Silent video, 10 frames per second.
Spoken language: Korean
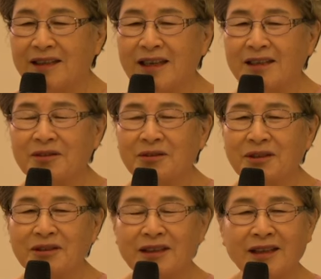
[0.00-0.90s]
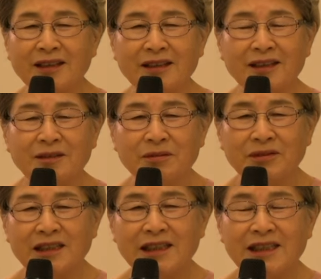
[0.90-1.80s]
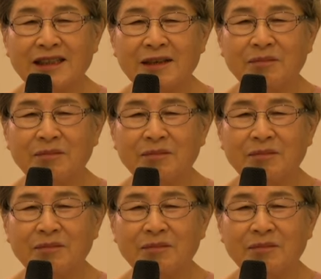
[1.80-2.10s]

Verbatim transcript: 약속된 그분이 이제